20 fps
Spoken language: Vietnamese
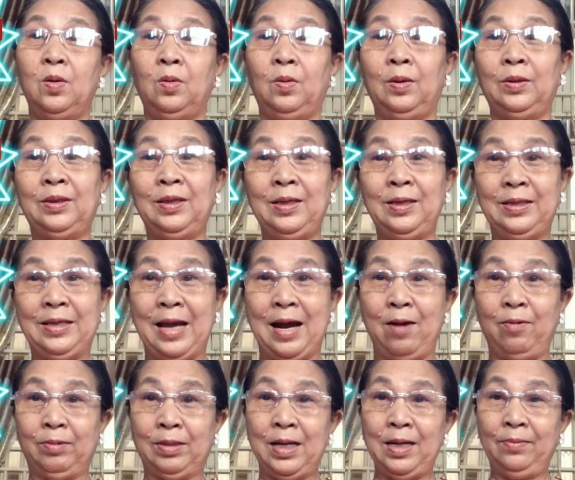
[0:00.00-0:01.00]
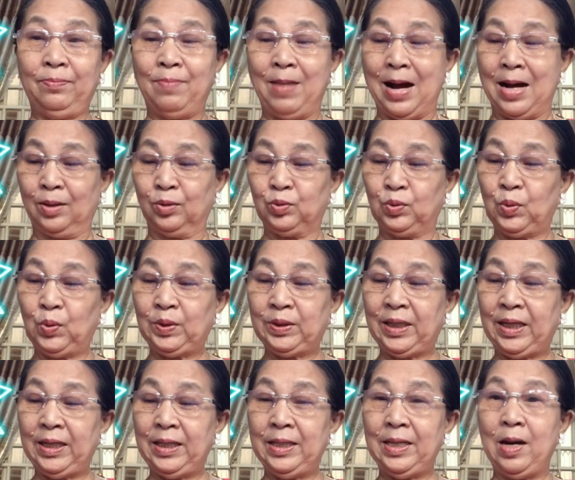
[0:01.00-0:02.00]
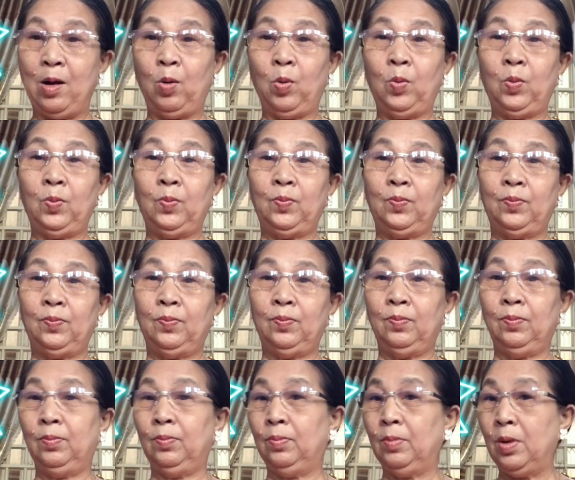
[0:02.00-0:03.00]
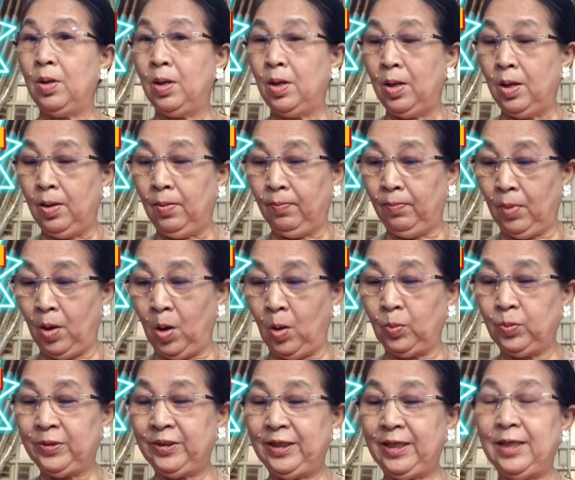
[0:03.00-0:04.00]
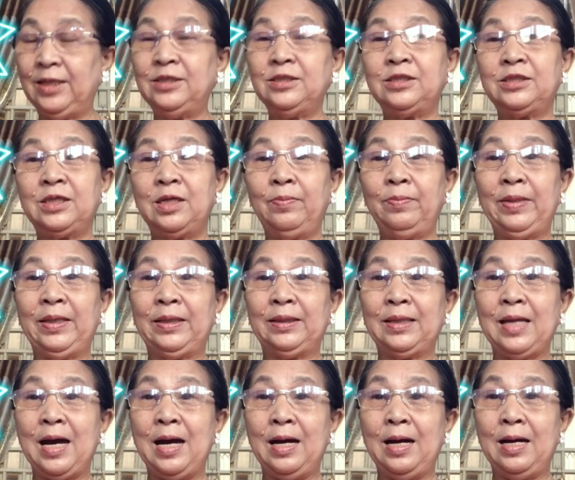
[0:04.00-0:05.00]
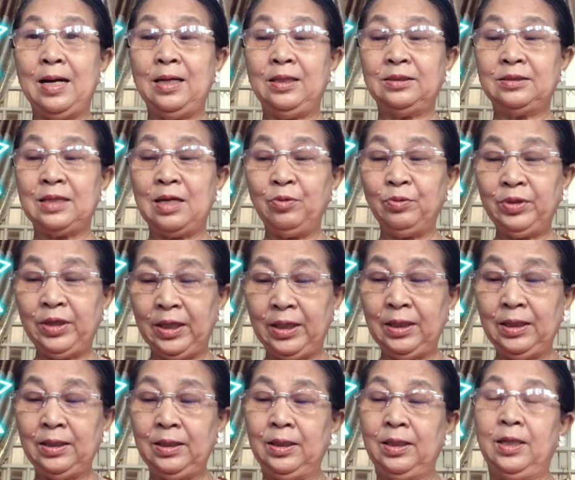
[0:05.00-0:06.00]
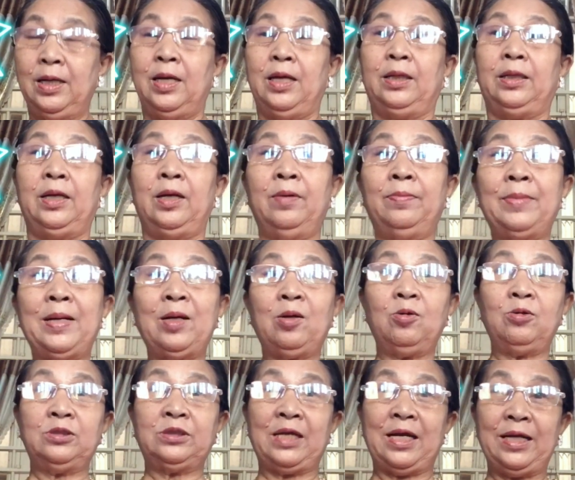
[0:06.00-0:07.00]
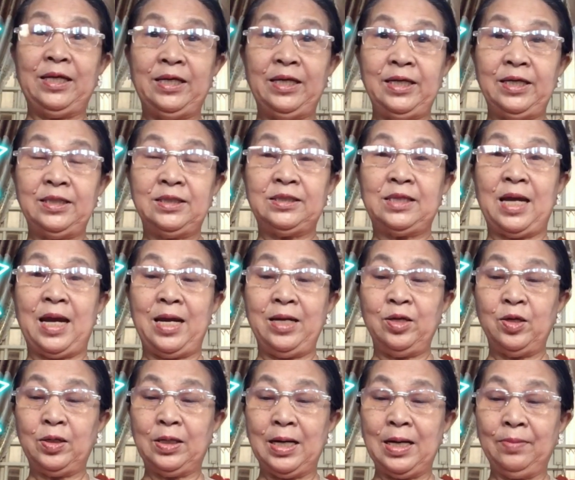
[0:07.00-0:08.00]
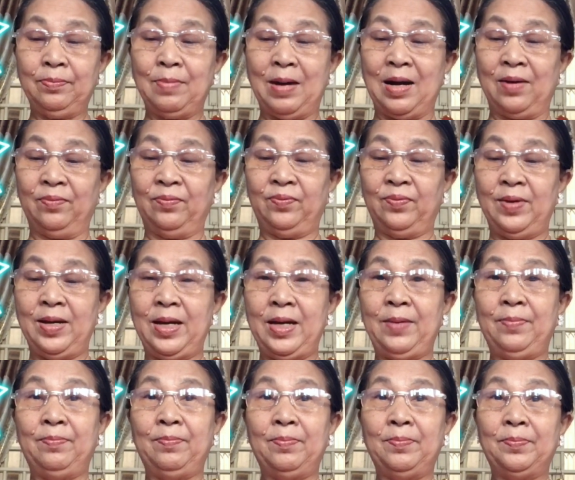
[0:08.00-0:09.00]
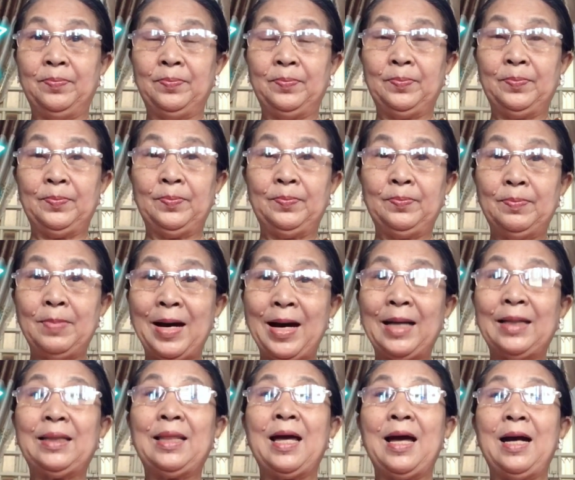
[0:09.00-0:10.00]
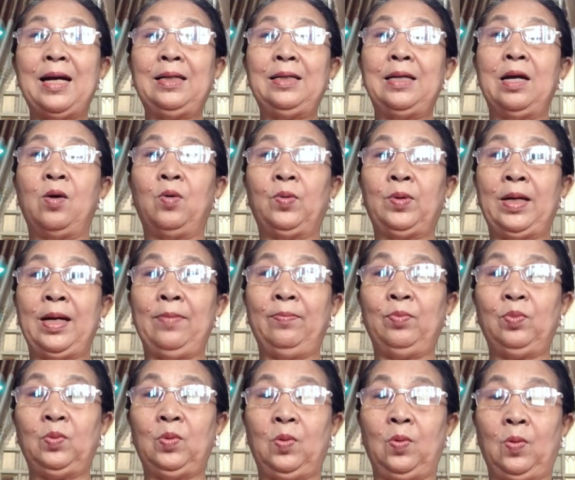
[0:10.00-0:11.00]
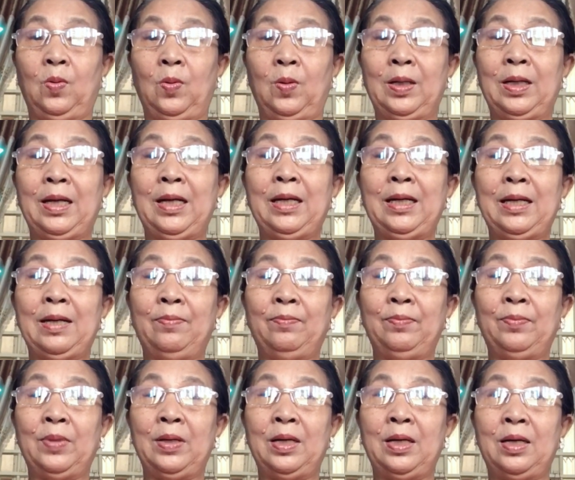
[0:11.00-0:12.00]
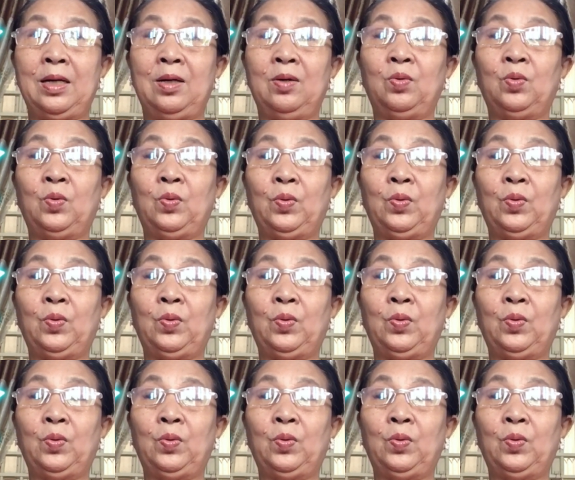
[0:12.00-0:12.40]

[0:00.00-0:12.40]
cô thân chào các bạn tuổi kỷ dậu 1969 à, Thì hôm nay cô sẽ chia sẻ cho các bạn về 3 tháng đầu năm của cái năm à,